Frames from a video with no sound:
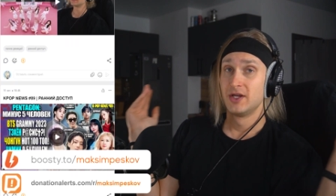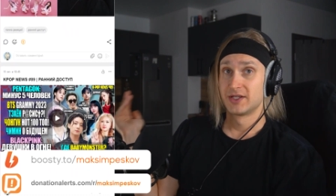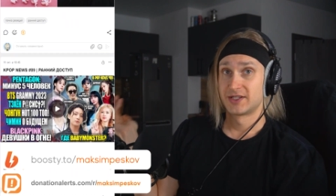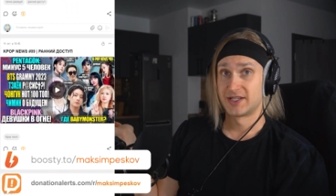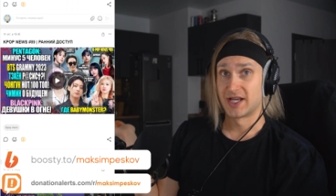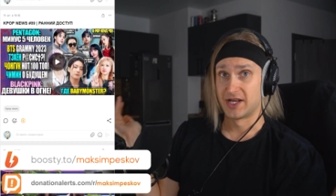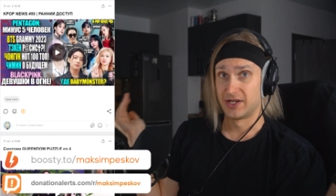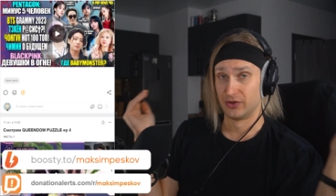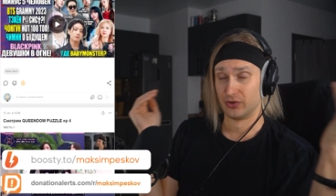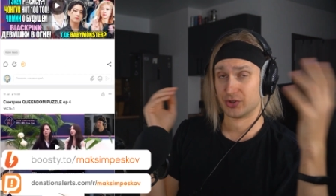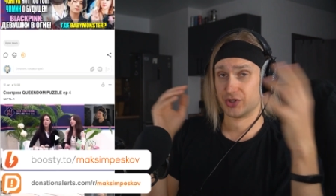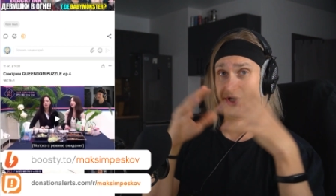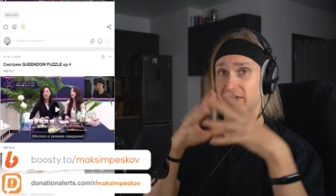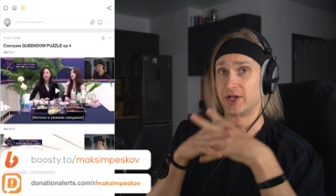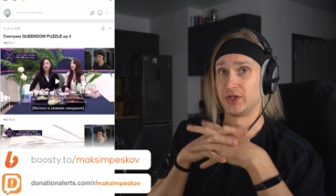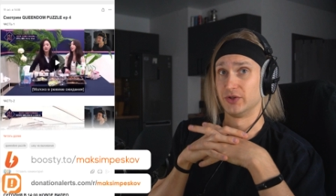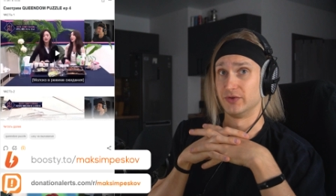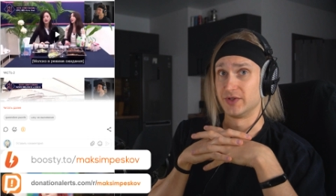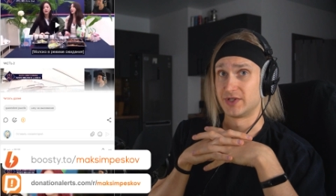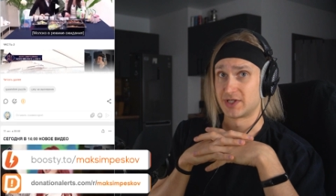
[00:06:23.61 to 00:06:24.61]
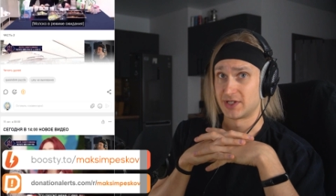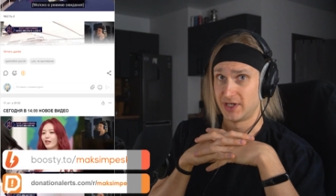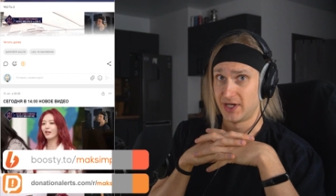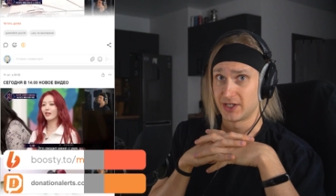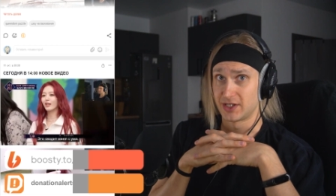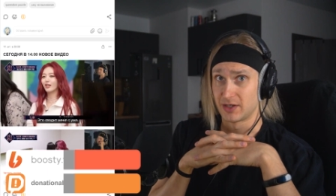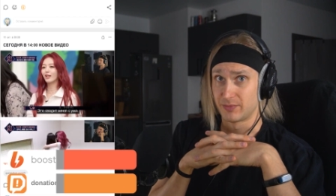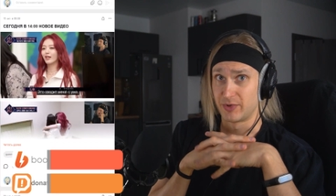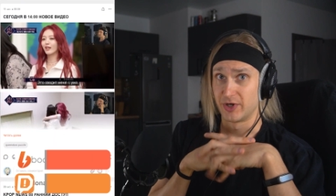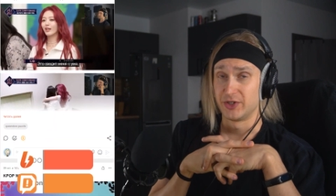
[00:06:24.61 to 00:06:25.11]
Сани нужно готовить с
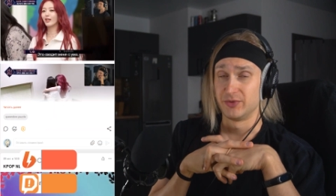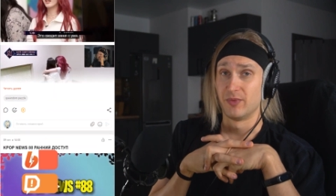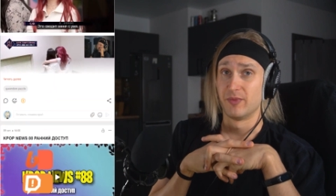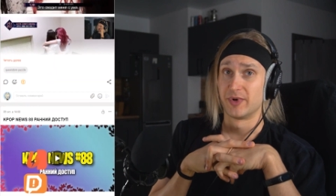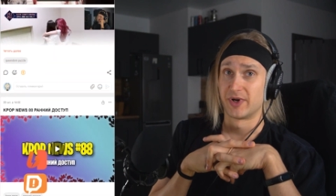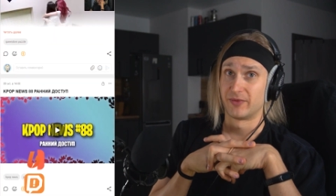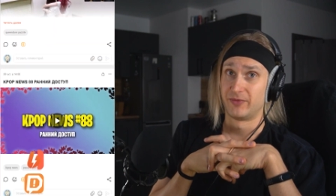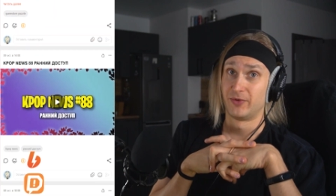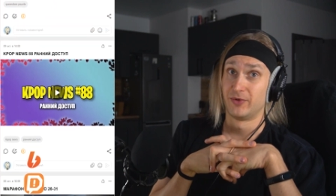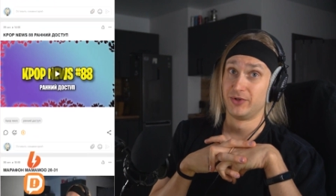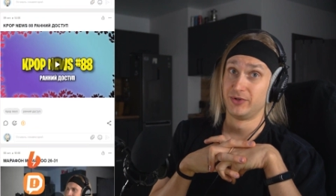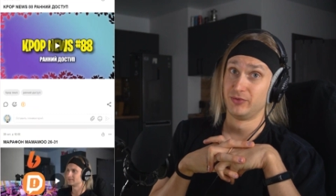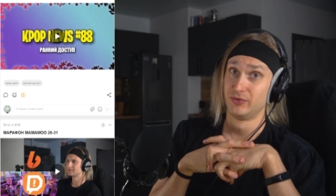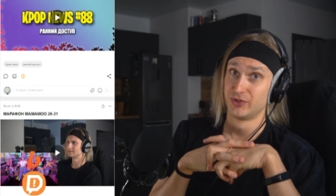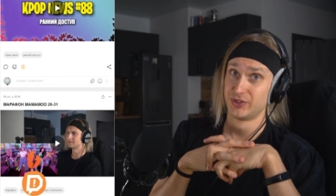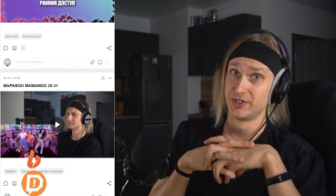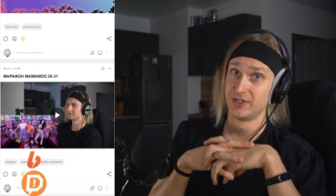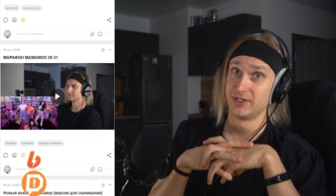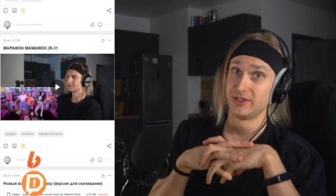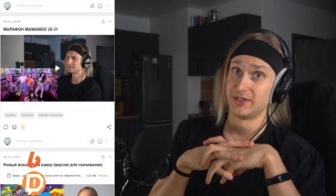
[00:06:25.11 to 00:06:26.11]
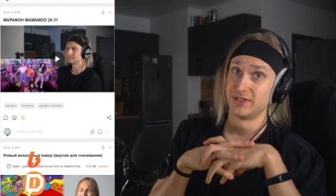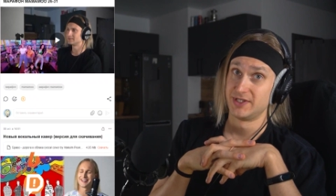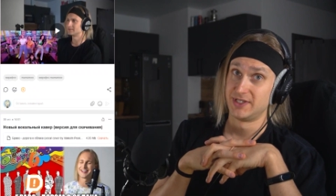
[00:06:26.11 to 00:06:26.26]
лета, поэтому марафон нужно